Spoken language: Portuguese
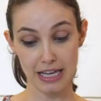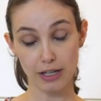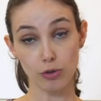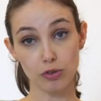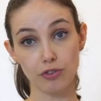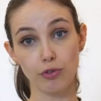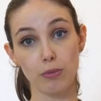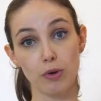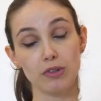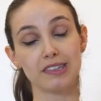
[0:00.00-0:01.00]
Inclusive o
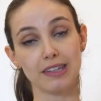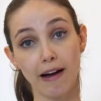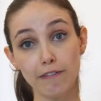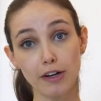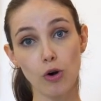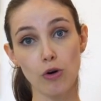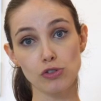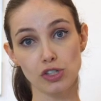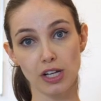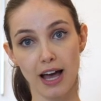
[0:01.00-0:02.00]
meu estava
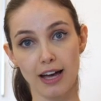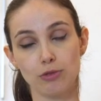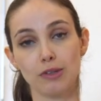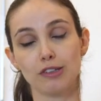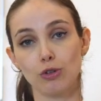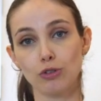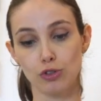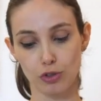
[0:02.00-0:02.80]
congelado, mas quando